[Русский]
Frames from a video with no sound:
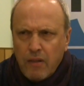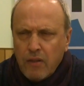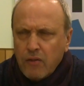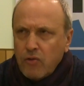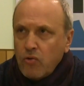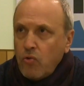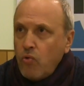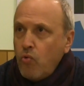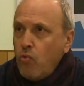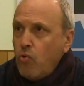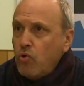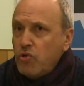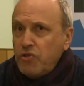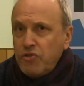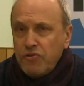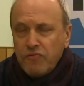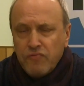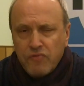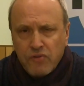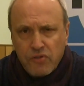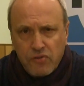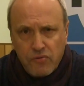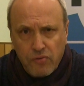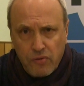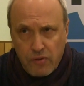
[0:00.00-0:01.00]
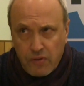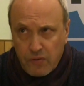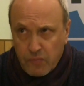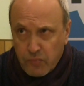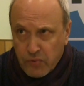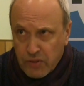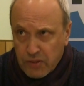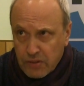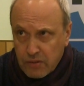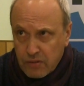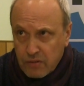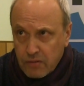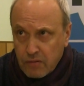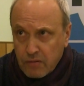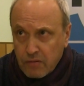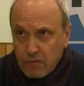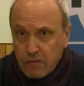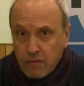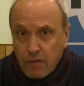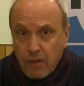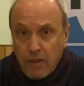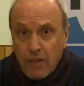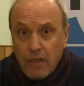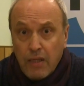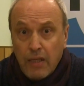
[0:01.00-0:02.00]
Это очень высокий процент.
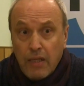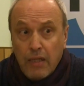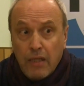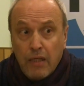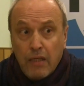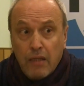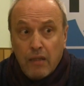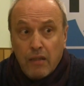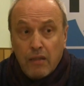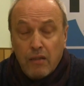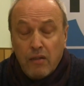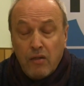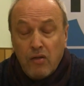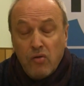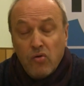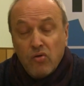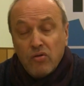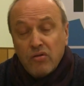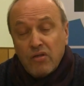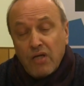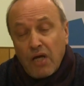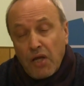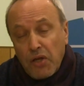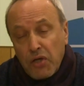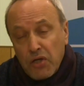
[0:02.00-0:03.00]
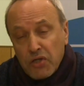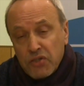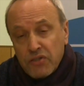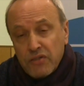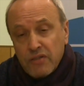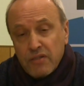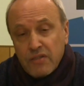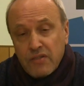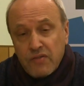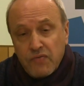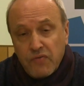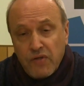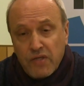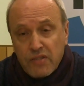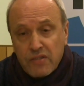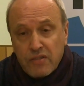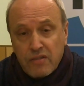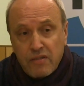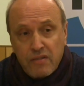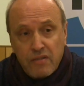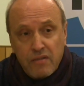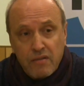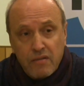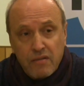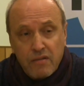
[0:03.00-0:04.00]
И он, конечно,
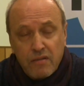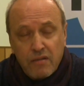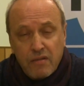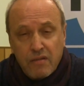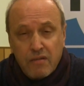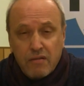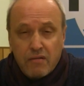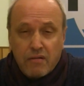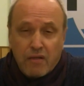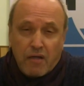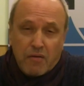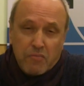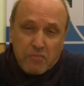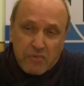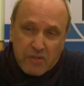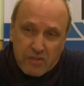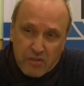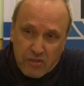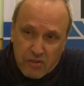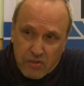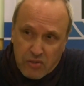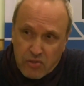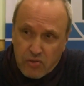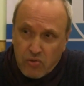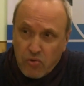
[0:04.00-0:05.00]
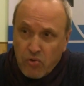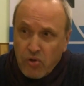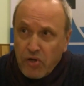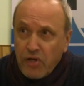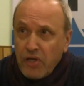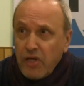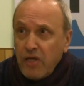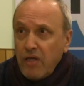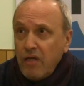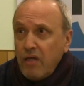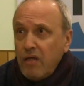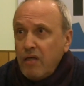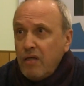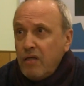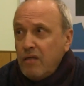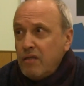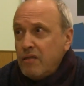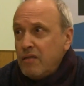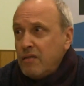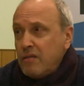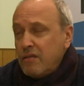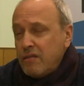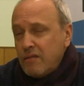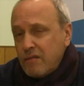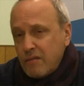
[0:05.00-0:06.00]
связан э, там и с
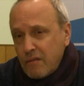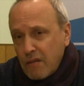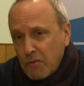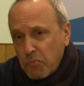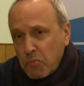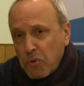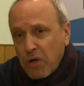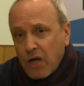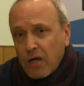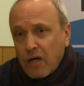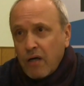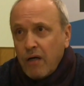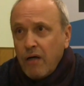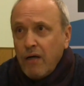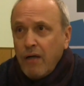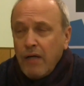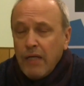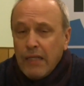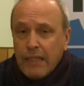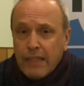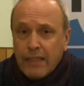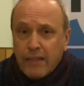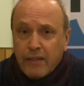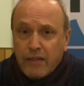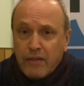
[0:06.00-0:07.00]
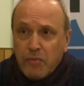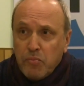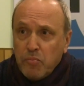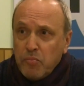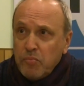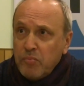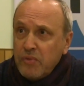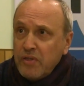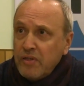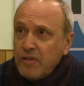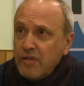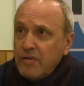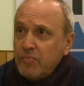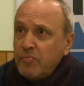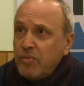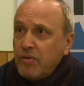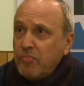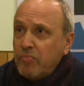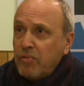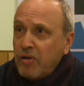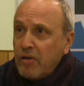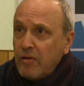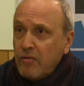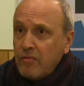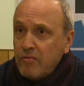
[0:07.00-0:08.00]
историей, и с тем, как Крым э,
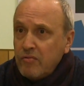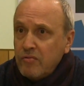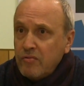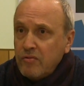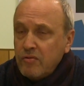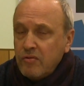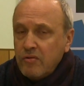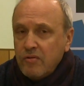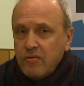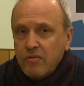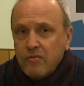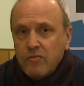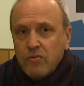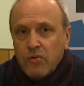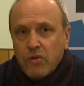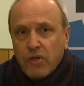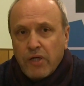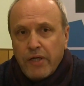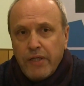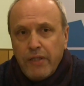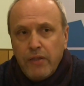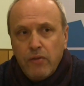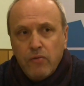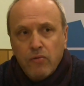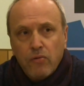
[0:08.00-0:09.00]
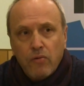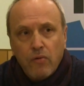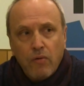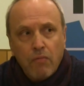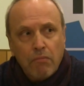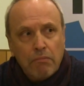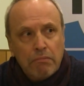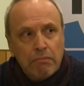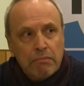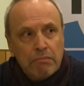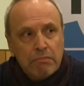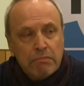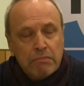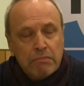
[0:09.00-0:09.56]
попал в Украину.